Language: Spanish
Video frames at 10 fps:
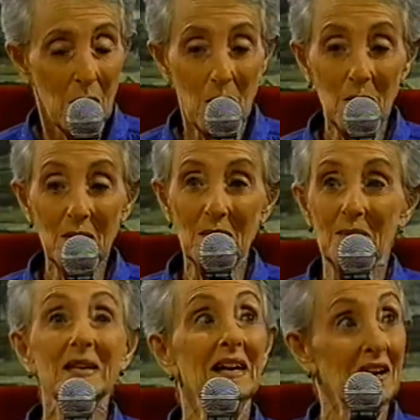Bueno,
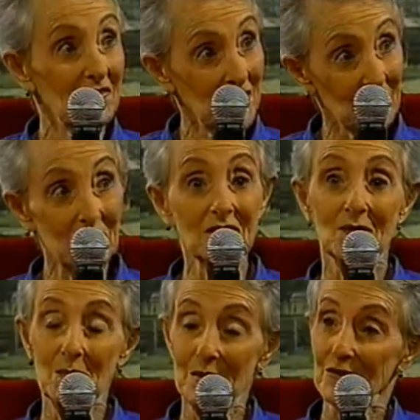mira, Café con Leche es
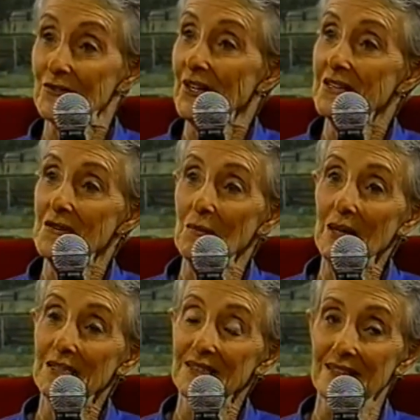un personaje de lo más
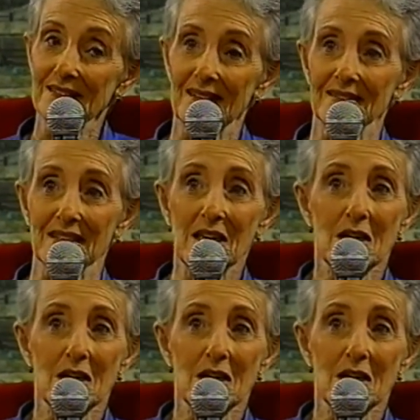interesante,